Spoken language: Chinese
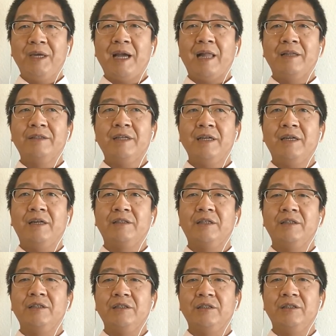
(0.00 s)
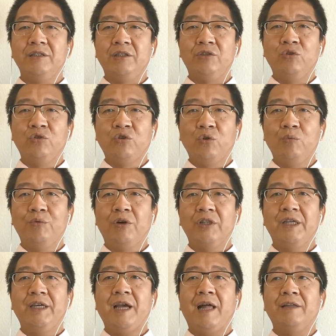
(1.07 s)
亚的任何政治势力都斗不过
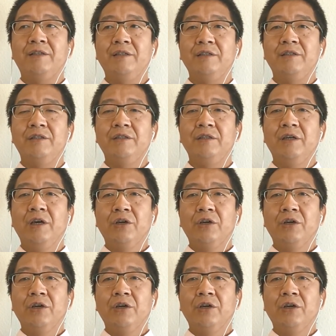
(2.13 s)
内亚的政治势力，